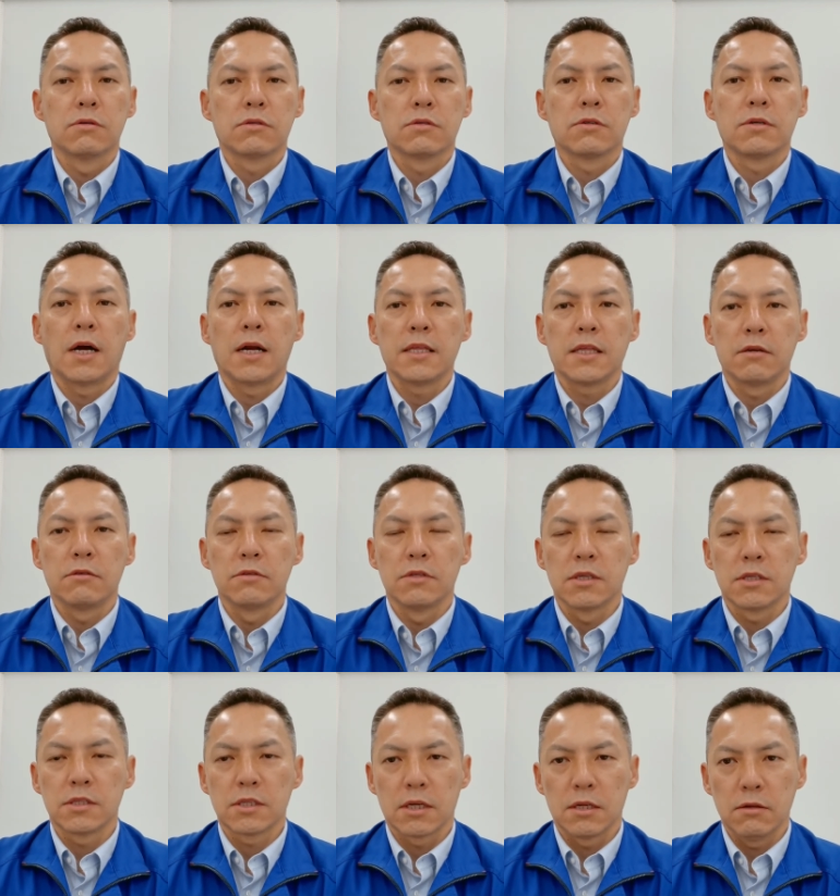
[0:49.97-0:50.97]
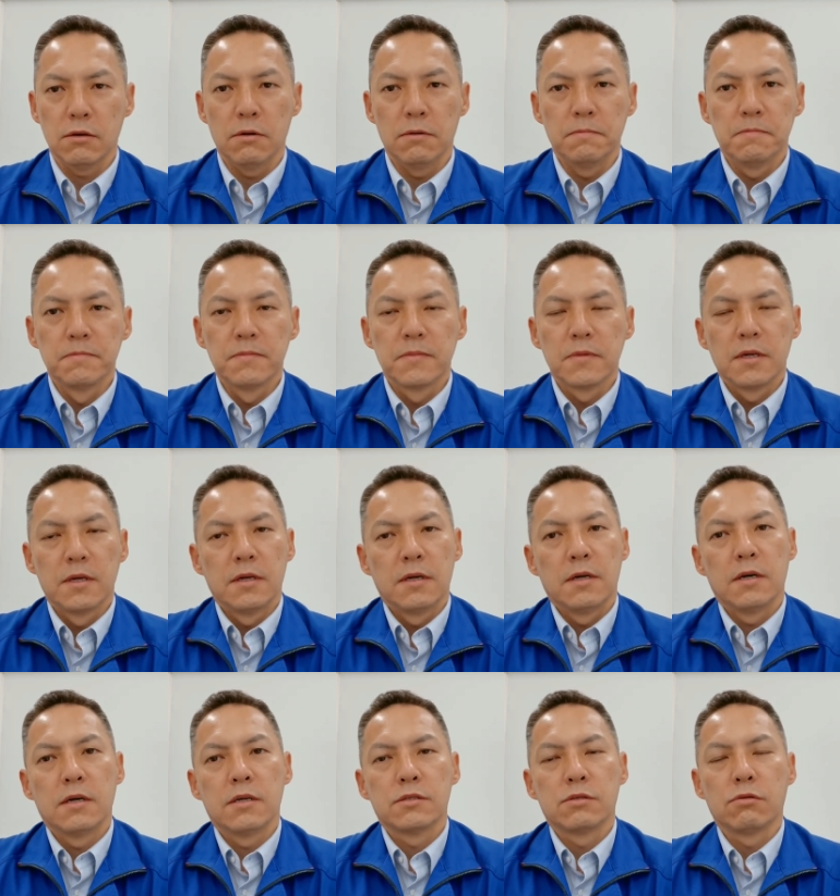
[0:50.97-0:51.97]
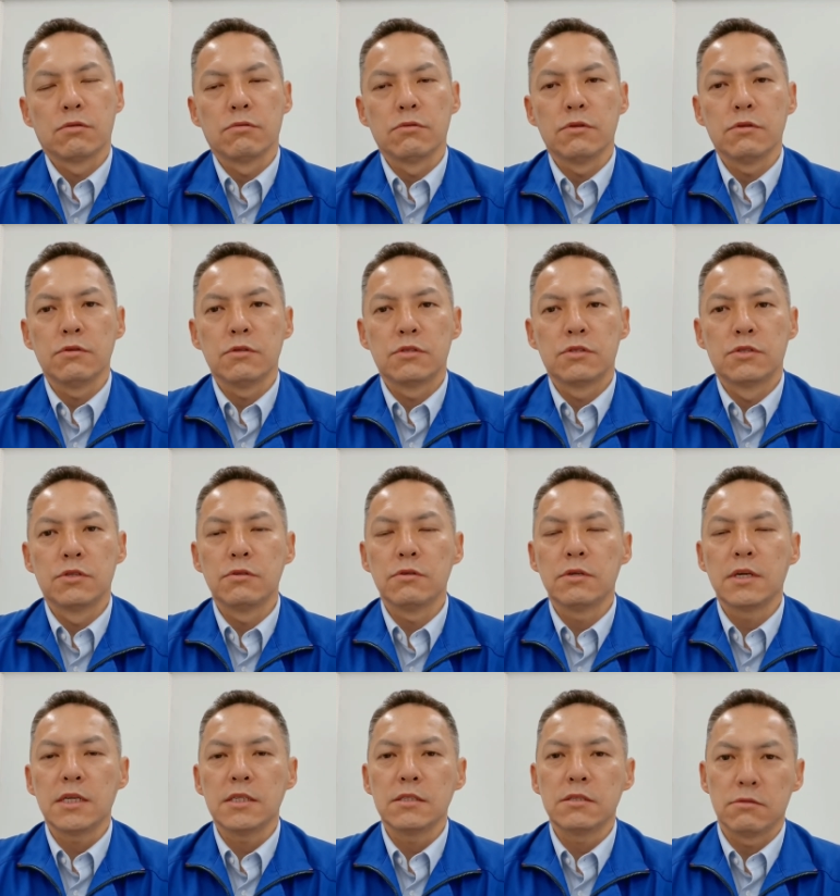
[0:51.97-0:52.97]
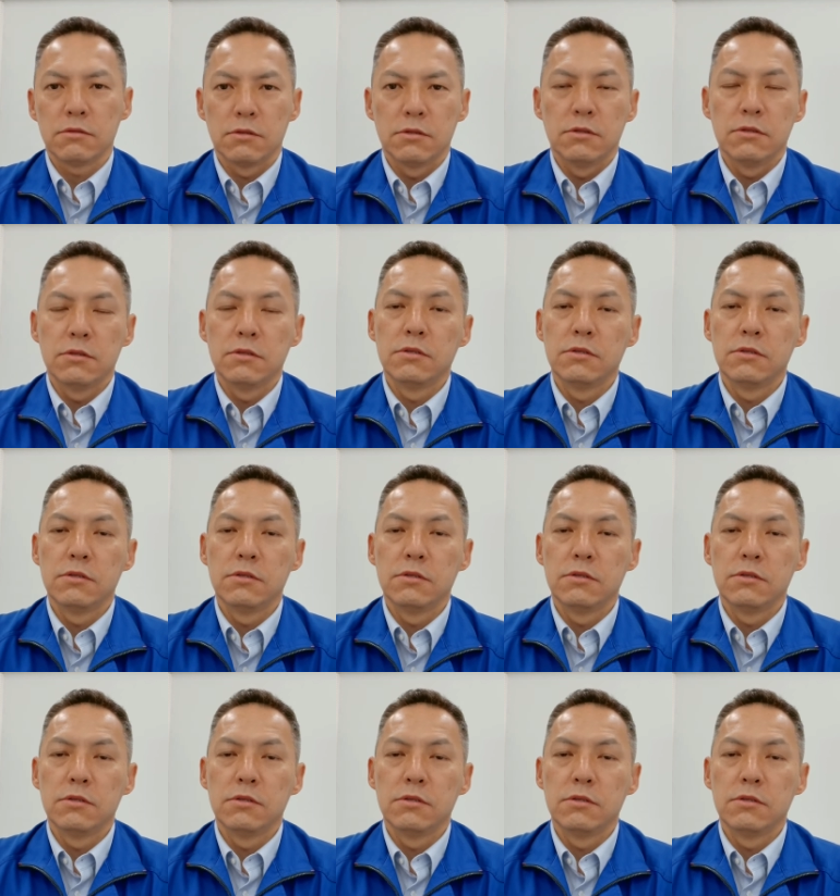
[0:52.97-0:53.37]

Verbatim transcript: 作られているんですけどそこの循環する